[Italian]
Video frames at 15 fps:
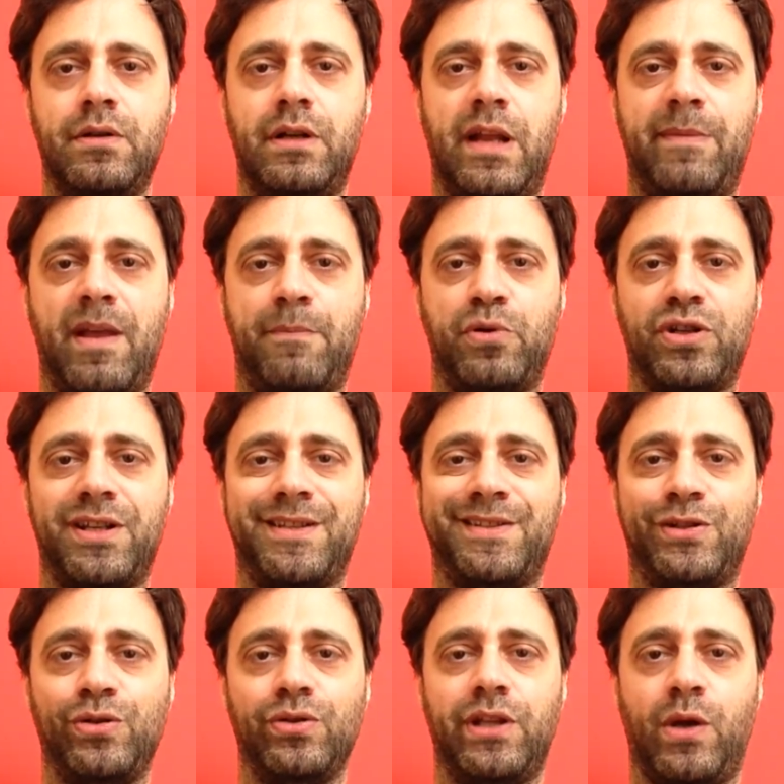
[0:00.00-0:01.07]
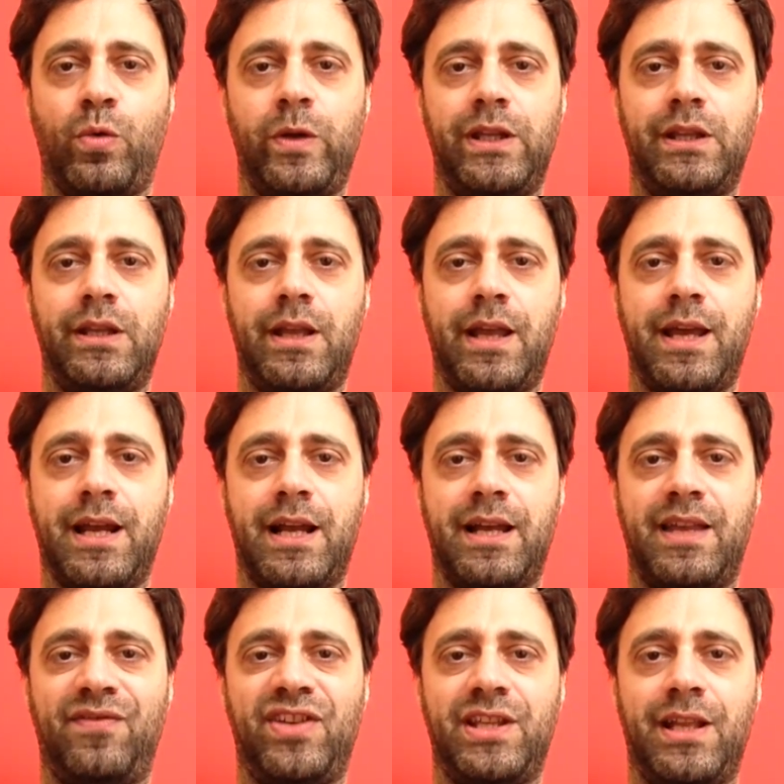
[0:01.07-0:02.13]
La mia posizione quindi era
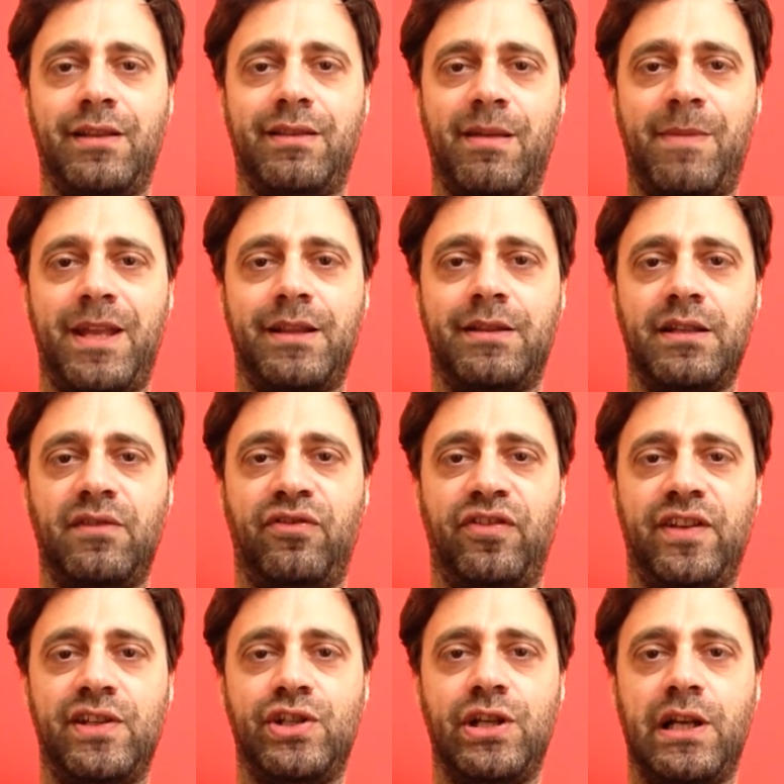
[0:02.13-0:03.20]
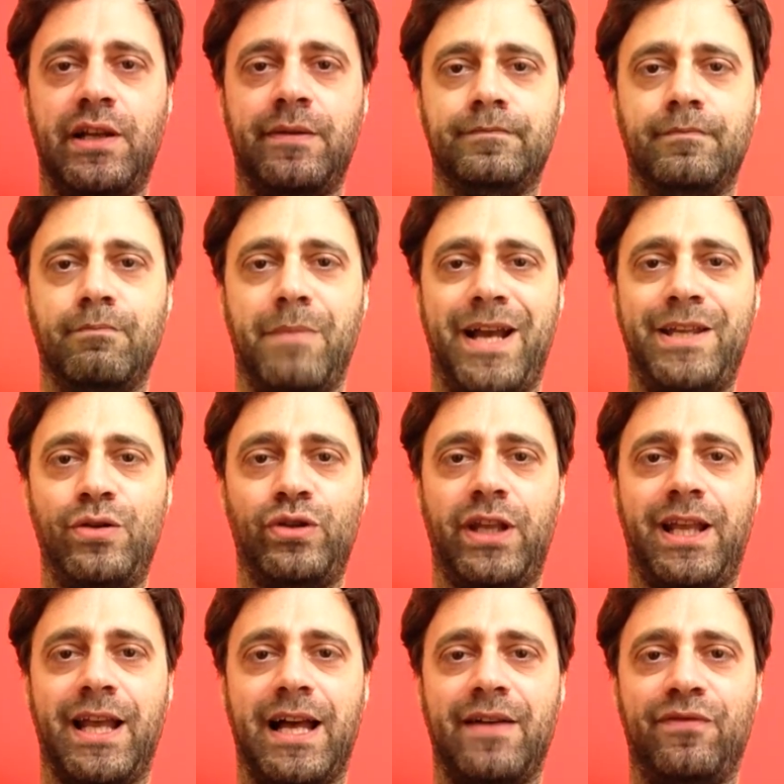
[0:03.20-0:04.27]
evidentemente difficile, ma io
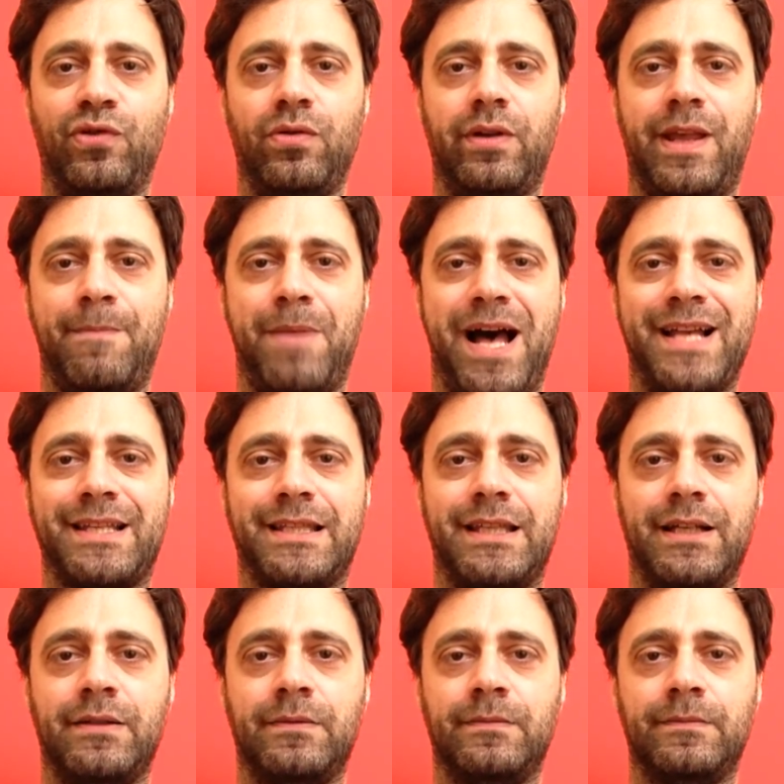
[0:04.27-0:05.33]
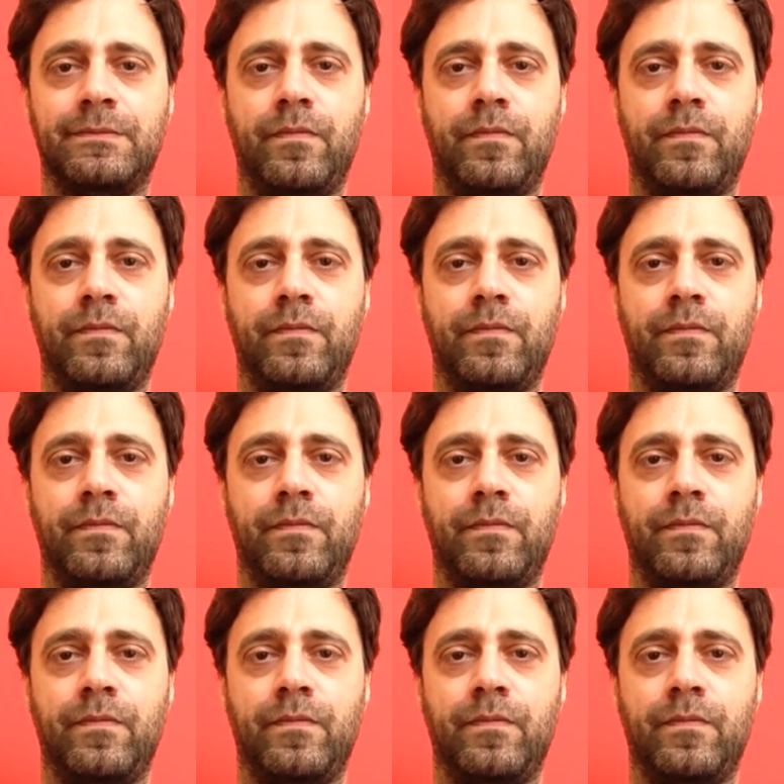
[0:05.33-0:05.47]
negavo e basta.